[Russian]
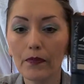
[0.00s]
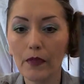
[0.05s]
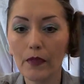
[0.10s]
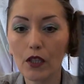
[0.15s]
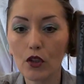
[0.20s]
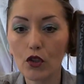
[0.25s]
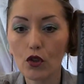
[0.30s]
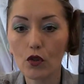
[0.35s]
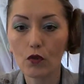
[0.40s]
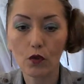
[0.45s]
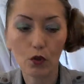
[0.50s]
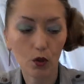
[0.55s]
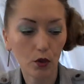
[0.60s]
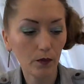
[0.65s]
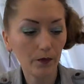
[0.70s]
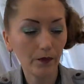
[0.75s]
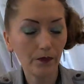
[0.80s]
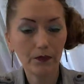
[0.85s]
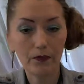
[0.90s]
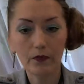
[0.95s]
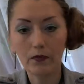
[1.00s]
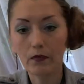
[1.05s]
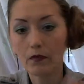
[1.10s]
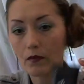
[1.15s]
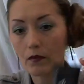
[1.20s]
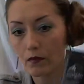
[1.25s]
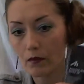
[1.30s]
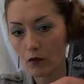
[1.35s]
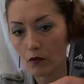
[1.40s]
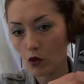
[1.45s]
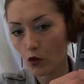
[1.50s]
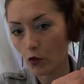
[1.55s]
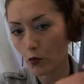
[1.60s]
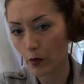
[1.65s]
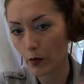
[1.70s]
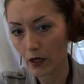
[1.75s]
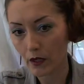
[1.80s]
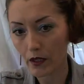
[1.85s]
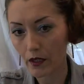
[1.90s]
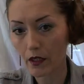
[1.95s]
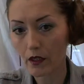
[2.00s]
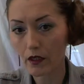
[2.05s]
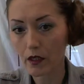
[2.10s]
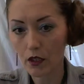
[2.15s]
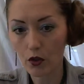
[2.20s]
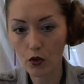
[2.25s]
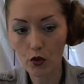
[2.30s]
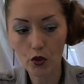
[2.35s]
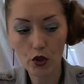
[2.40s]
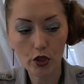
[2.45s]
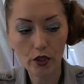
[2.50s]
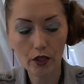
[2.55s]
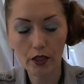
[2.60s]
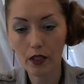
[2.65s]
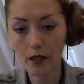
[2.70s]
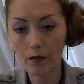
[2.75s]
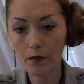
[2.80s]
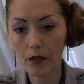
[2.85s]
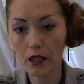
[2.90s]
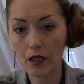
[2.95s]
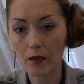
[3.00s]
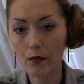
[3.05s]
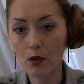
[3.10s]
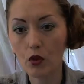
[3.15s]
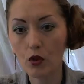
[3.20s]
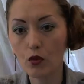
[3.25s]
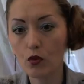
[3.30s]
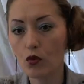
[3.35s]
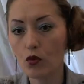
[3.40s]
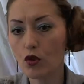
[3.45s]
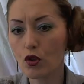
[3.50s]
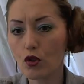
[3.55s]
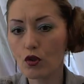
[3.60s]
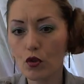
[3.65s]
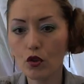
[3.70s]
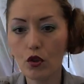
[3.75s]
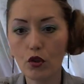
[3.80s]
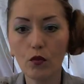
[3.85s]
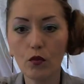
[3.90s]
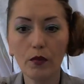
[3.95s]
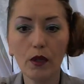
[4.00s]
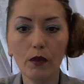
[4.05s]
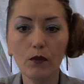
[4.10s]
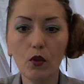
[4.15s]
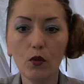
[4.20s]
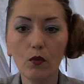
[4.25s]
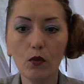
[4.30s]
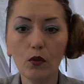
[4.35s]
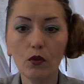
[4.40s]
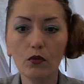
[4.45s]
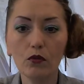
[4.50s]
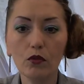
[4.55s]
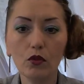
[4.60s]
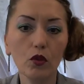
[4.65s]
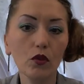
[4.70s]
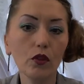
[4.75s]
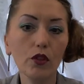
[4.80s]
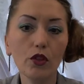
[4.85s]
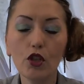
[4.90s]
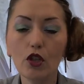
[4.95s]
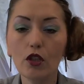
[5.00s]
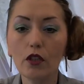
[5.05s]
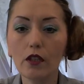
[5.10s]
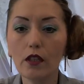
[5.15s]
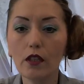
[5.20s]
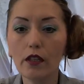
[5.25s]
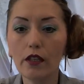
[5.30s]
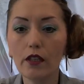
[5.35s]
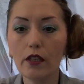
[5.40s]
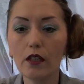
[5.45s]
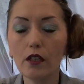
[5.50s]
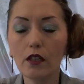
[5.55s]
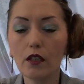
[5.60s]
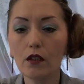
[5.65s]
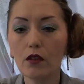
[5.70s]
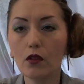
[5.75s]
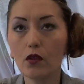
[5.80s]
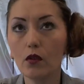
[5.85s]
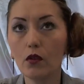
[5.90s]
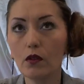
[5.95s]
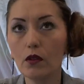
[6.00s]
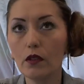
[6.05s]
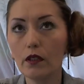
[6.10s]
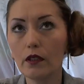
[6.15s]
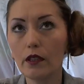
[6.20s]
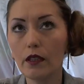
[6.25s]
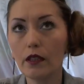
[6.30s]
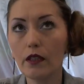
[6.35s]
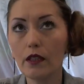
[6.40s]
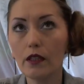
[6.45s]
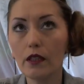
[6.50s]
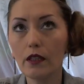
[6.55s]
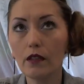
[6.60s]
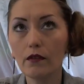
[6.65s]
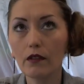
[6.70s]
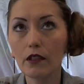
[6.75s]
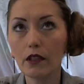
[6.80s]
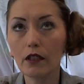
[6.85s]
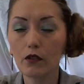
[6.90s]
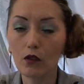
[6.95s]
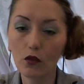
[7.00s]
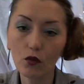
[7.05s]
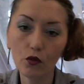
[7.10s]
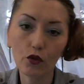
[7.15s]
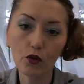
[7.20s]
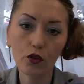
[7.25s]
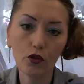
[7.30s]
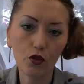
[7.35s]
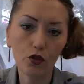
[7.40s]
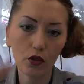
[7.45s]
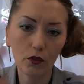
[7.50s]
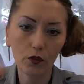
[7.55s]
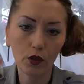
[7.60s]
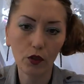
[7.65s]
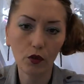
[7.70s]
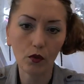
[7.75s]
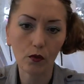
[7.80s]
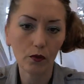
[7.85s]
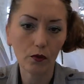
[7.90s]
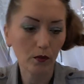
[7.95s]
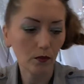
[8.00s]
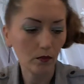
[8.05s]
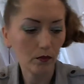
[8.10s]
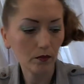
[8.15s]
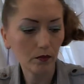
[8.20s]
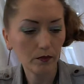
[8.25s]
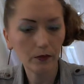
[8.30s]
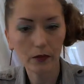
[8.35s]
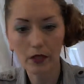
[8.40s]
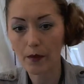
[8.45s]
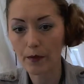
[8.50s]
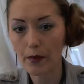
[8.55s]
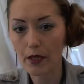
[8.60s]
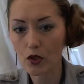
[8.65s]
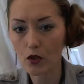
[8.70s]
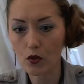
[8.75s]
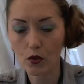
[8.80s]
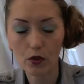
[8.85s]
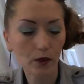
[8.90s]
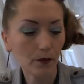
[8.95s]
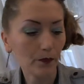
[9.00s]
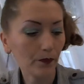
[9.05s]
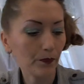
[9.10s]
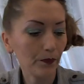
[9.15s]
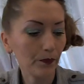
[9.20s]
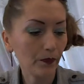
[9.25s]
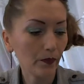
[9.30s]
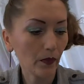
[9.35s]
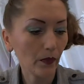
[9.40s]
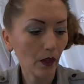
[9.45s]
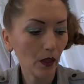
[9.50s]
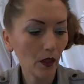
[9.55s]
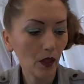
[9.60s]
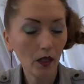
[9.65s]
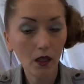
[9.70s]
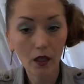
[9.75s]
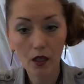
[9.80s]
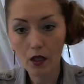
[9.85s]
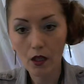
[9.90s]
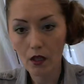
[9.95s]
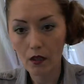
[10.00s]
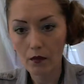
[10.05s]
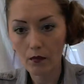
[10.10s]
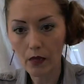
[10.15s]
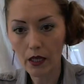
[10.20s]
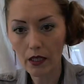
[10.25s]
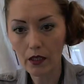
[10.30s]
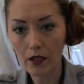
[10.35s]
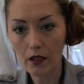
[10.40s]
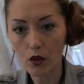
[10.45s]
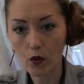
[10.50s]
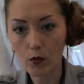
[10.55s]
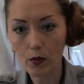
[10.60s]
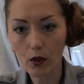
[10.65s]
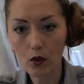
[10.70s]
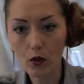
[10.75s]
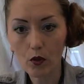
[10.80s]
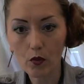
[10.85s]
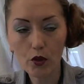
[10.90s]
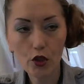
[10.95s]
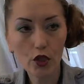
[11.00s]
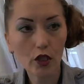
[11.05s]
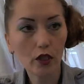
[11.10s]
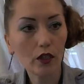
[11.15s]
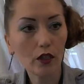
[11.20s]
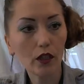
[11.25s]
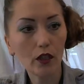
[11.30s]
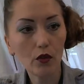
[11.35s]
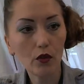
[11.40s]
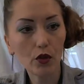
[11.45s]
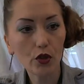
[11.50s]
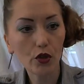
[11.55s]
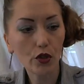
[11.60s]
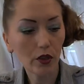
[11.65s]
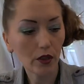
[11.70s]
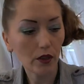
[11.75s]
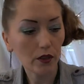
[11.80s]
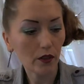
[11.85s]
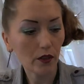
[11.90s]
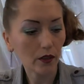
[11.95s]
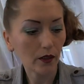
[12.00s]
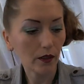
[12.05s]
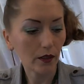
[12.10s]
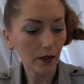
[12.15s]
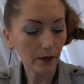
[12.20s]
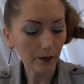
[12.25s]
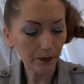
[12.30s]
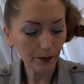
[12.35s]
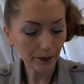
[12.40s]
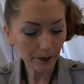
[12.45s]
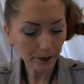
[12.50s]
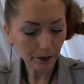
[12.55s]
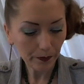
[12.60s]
Так что вот, вполне хороший крем, рекомендую. Стоит он, по-моему, то ли 4, то ли 3 евро, ну, что-то в таком диапазоне. Маленькая упаковочка, хорошенькая такая.